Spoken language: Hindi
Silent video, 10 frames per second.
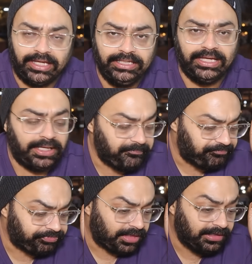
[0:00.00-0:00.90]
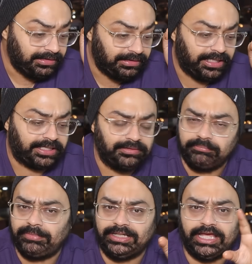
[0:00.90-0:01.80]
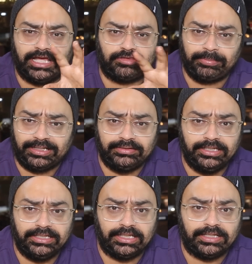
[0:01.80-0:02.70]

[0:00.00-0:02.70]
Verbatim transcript: है ही है लेकिन मैंने एक्सपेक्ट नहीं किया